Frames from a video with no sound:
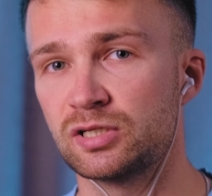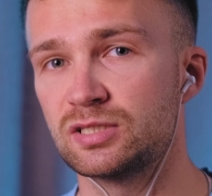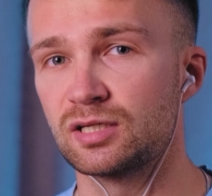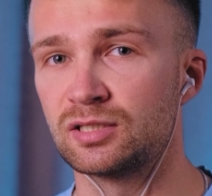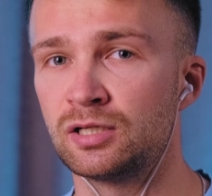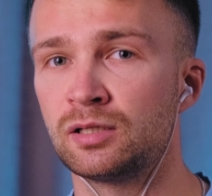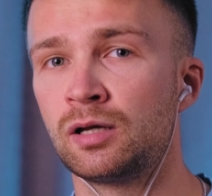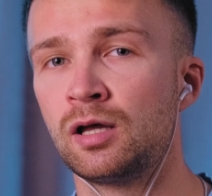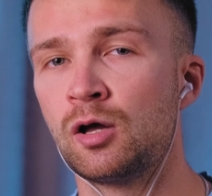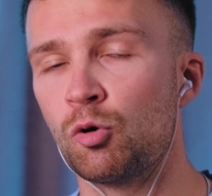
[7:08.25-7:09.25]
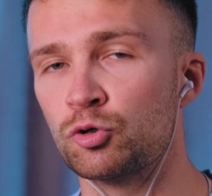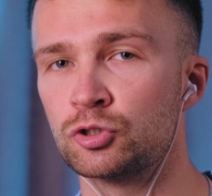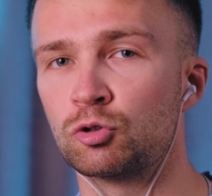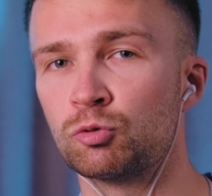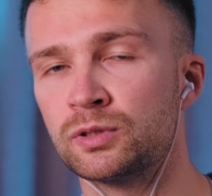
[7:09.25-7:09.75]
есть отдельно
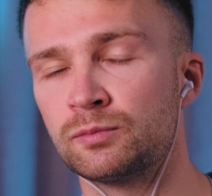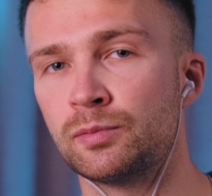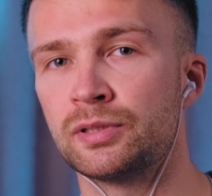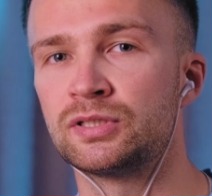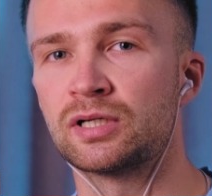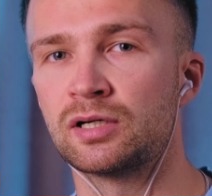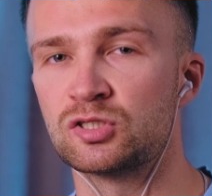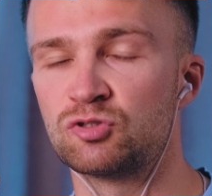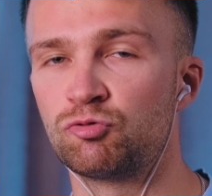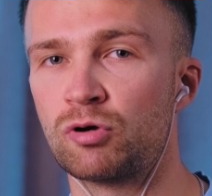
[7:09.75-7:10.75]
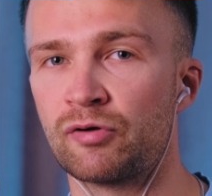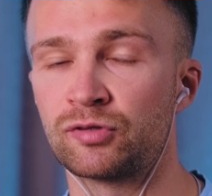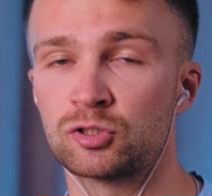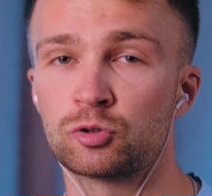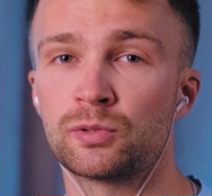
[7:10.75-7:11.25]
очень крупная библиотека звуков,
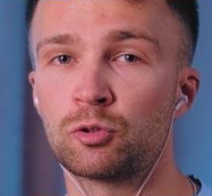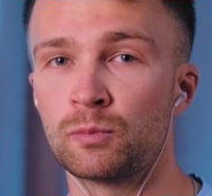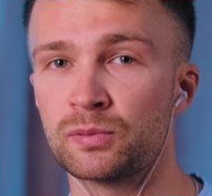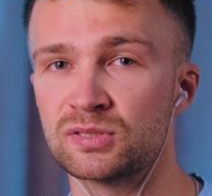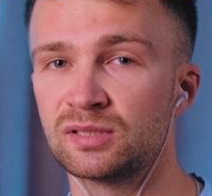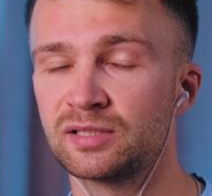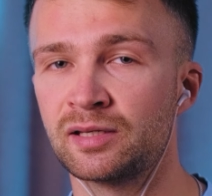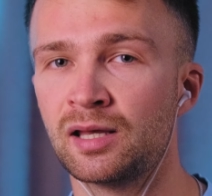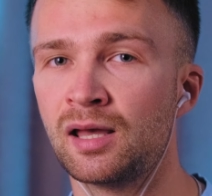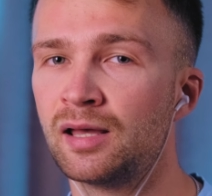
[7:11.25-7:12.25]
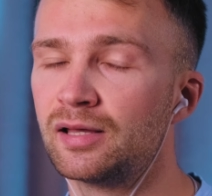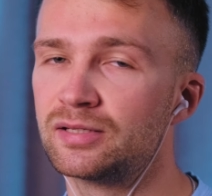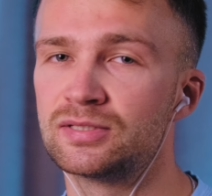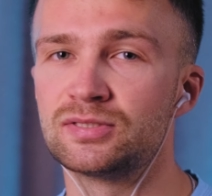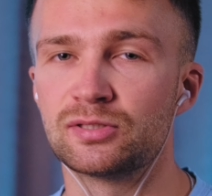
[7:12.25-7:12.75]
так что переходим по ссылке,
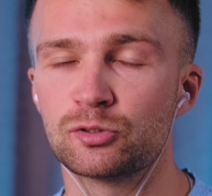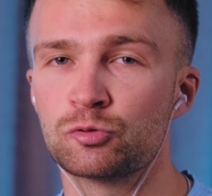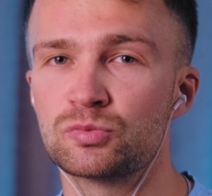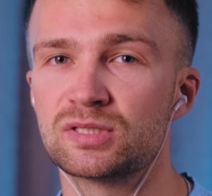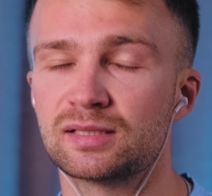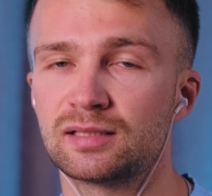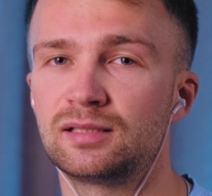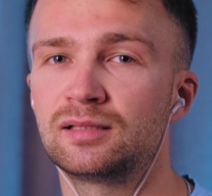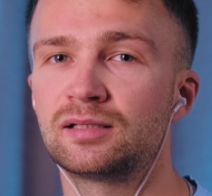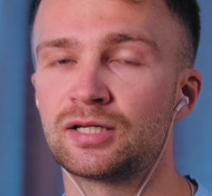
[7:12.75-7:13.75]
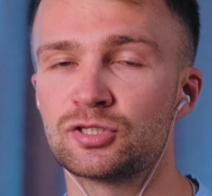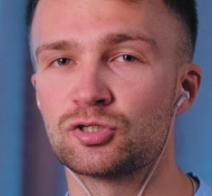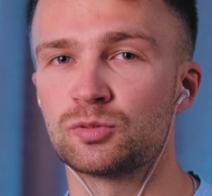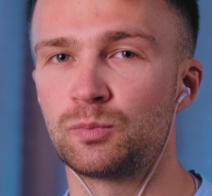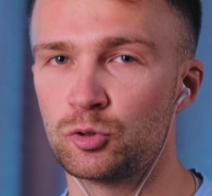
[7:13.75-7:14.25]
регистрируемся и, конечно
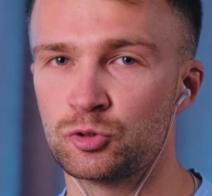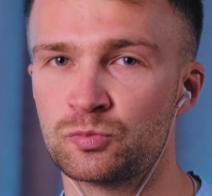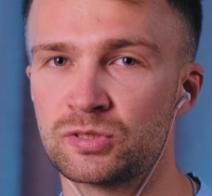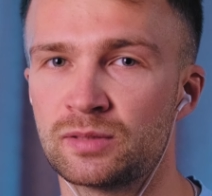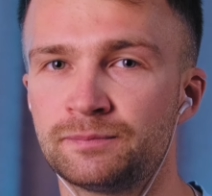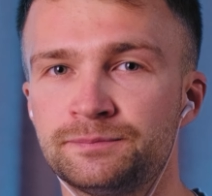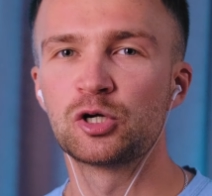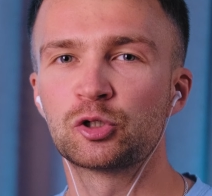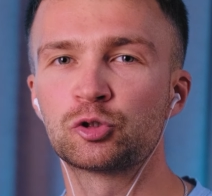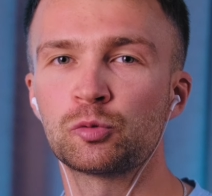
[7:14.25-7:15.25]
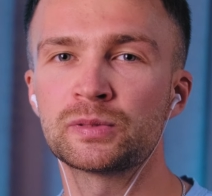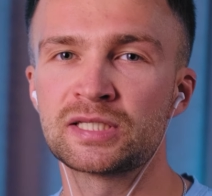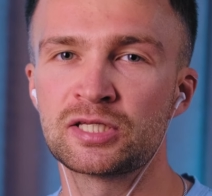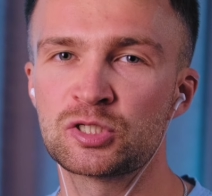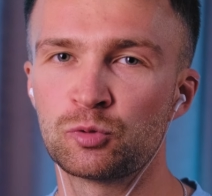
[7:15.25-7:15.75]
же, пользуемся. Кто
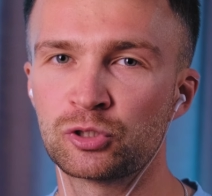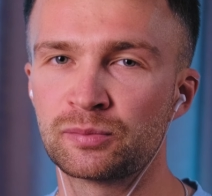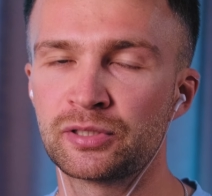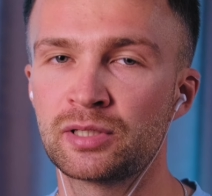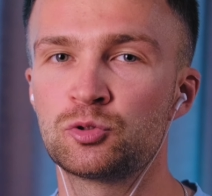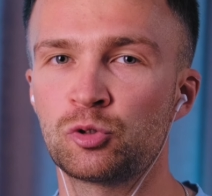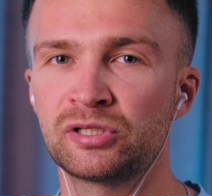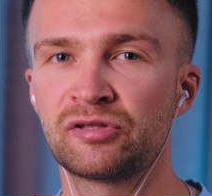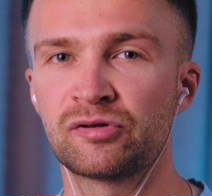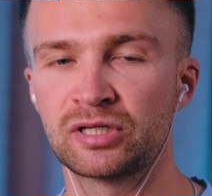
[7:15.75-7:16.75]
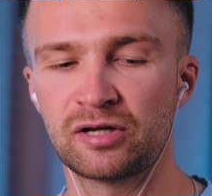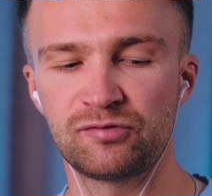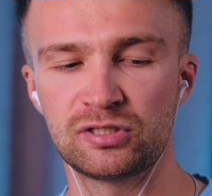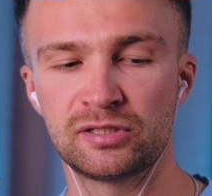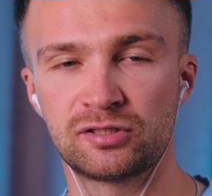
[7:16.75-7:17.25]
постоянно смотрит мои обзоры, наверняка
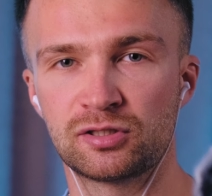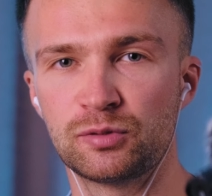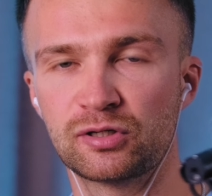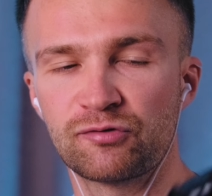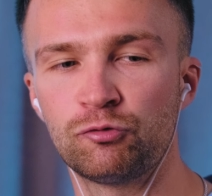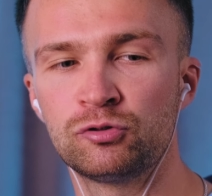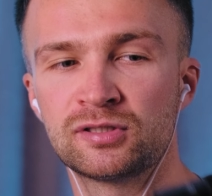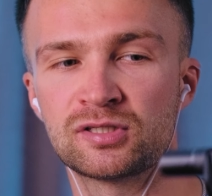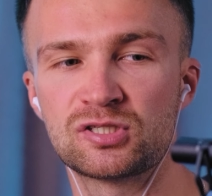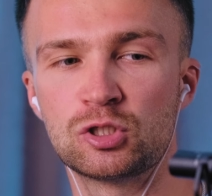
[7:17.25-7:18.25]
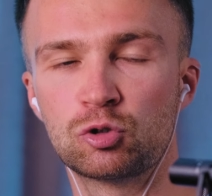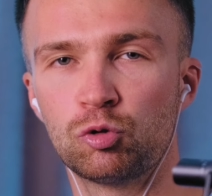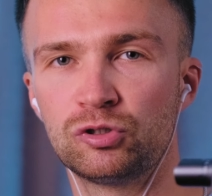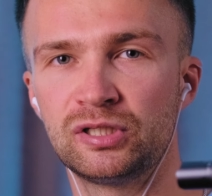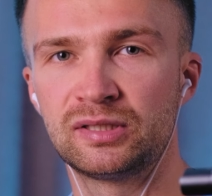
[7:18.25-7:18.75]
видели этот микрофон, это
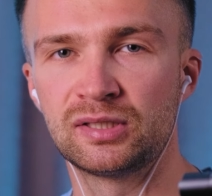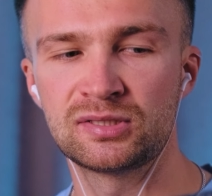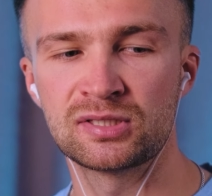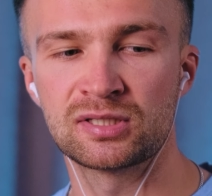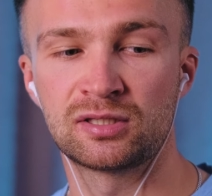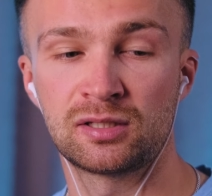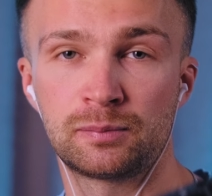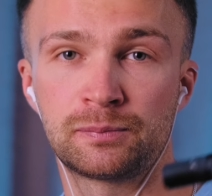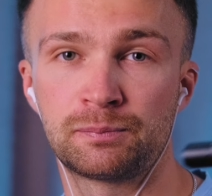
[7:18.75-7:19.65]
Synco D30, это